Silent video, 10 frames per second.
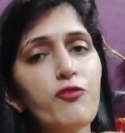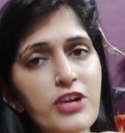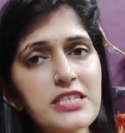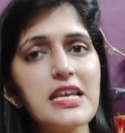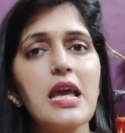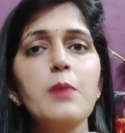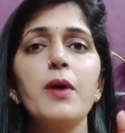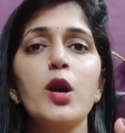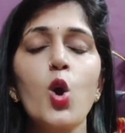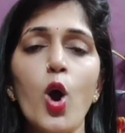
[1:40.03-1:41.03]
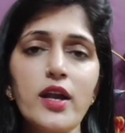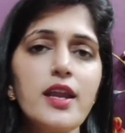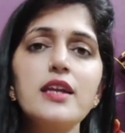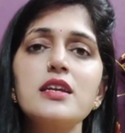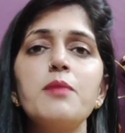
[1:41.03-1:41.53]
फिर से एक बार
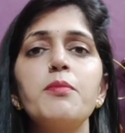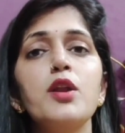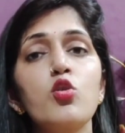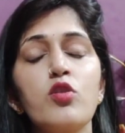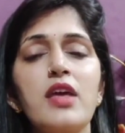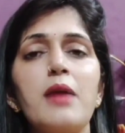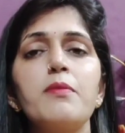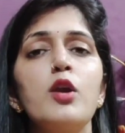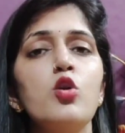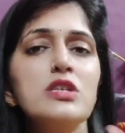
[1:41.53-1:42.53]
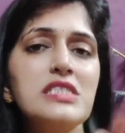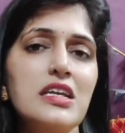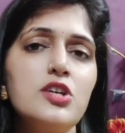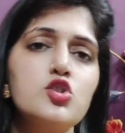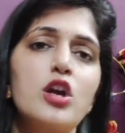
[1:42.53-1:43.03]
कॉन्टेक्ट नंबर क्योंकि कई बार लोग
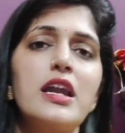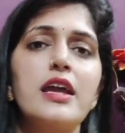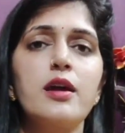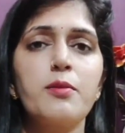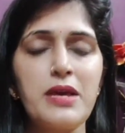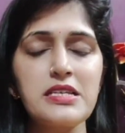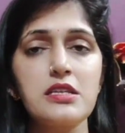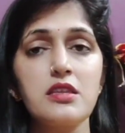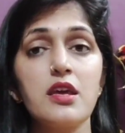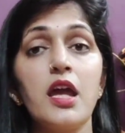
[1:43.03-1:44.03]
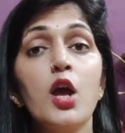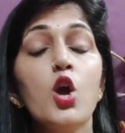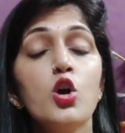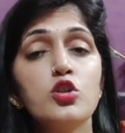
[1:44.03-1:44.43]
स्क्रीनशॉट लेकर भेज देते हैं